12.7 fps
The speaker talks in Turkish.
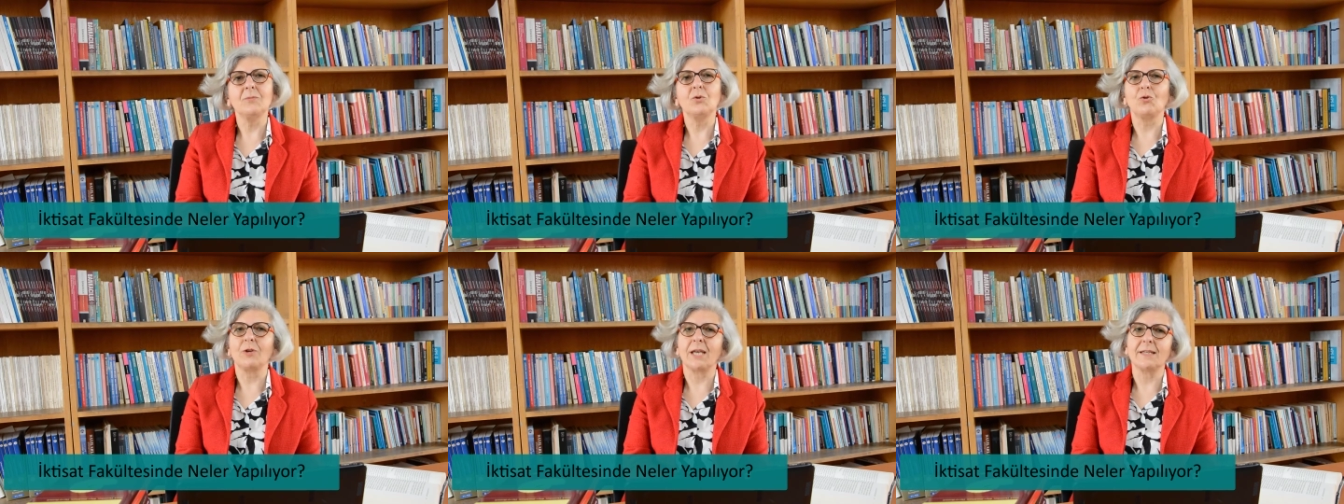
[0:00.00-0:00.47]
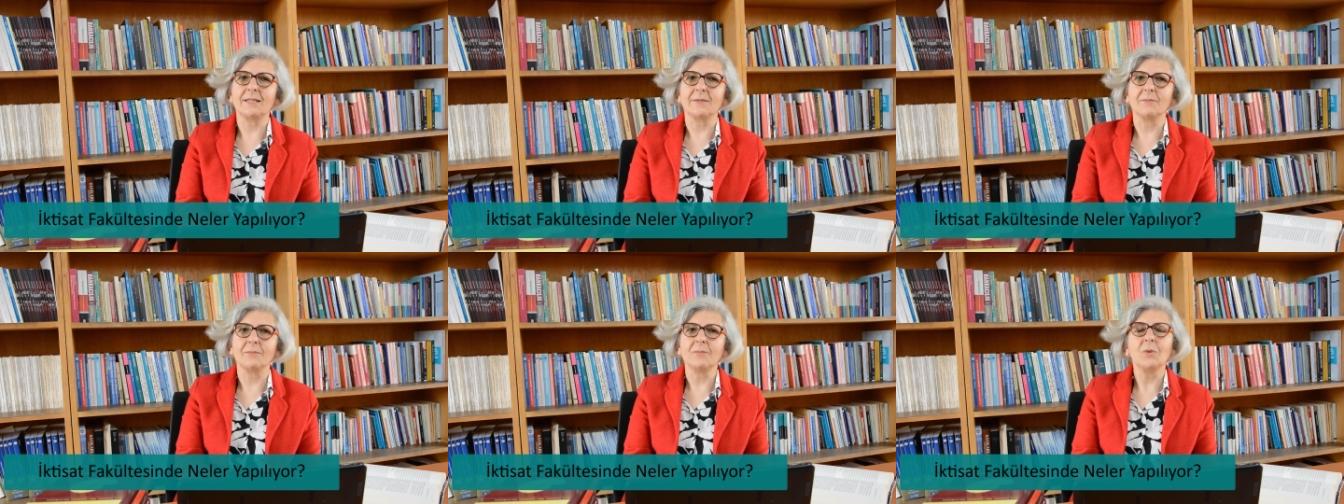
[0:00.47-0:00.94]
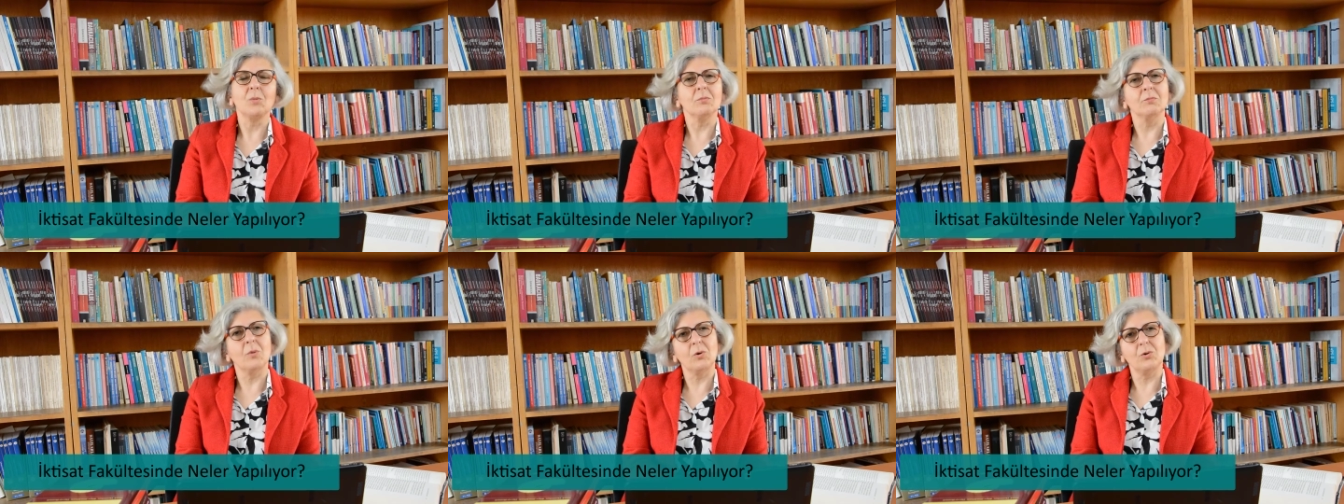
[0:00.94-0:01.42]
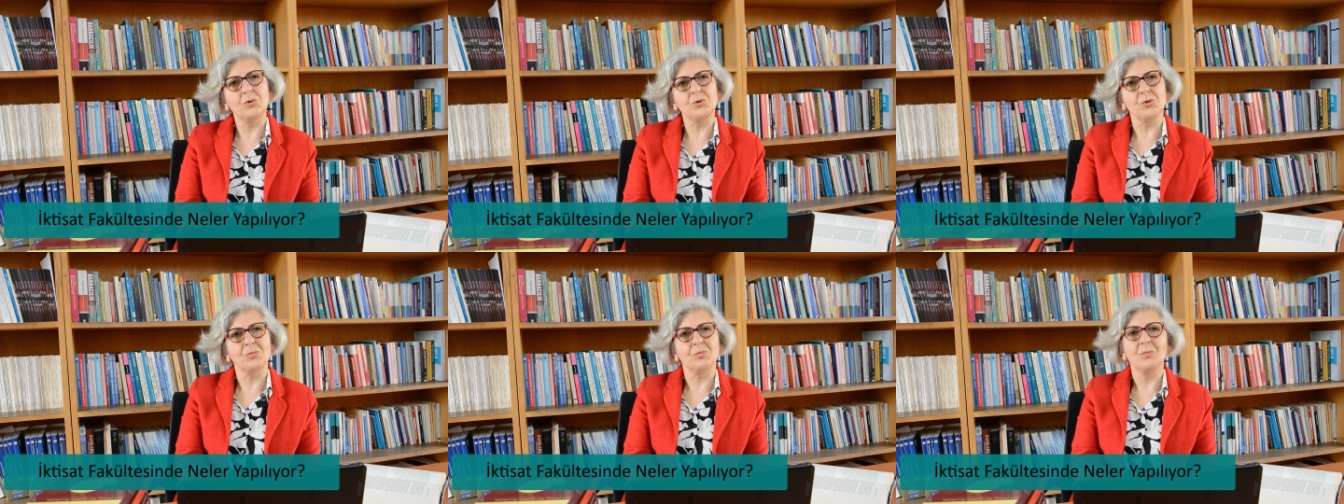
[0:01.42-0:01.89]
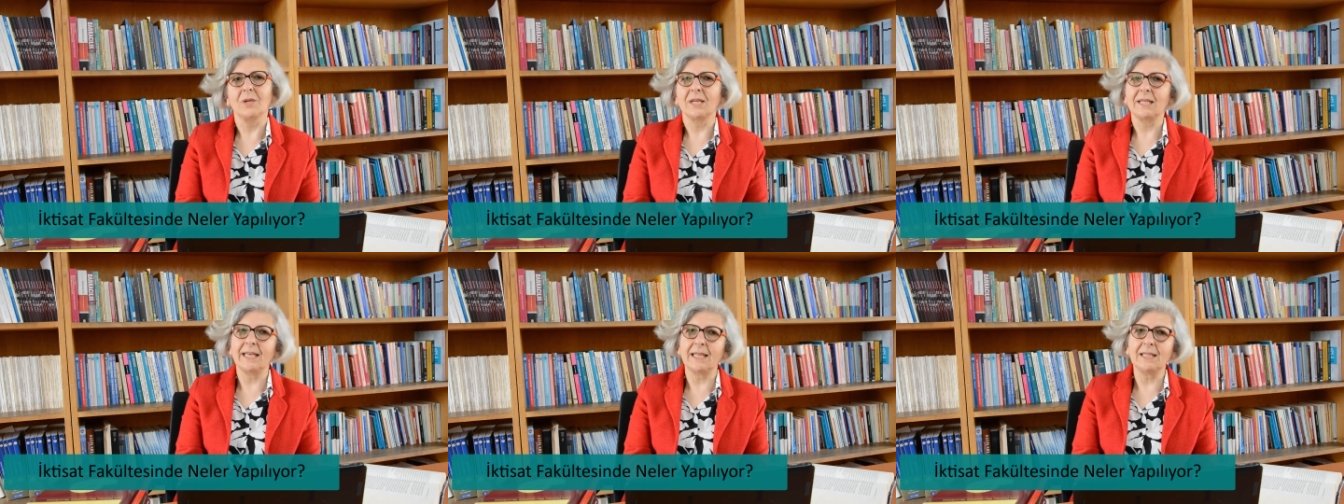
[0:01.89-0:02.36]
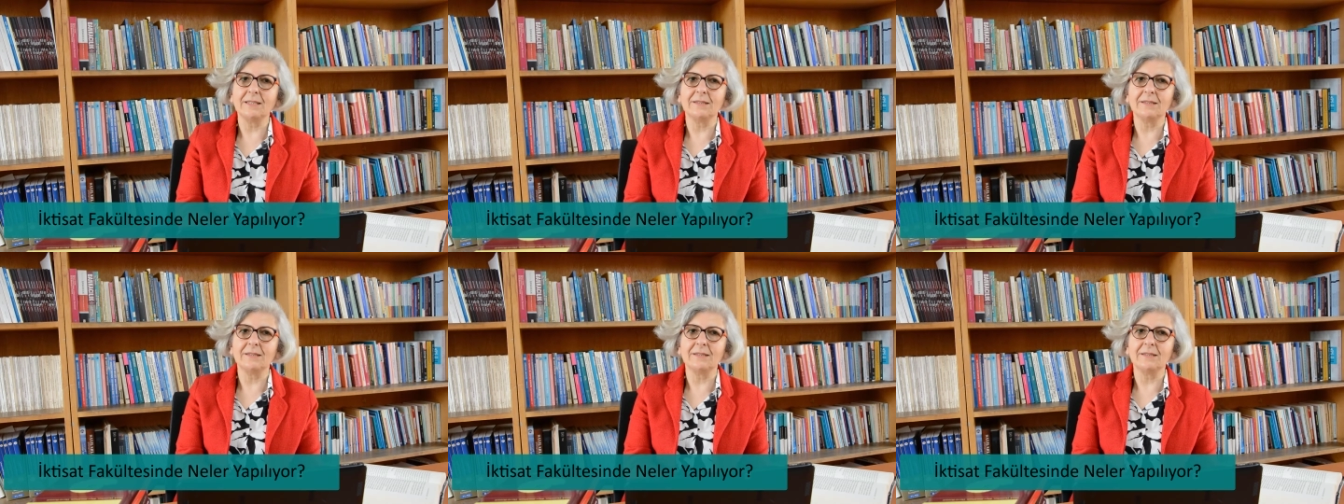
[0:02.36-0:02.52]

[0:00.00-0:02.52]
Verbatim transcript: tüketim, bölüşüm, gelir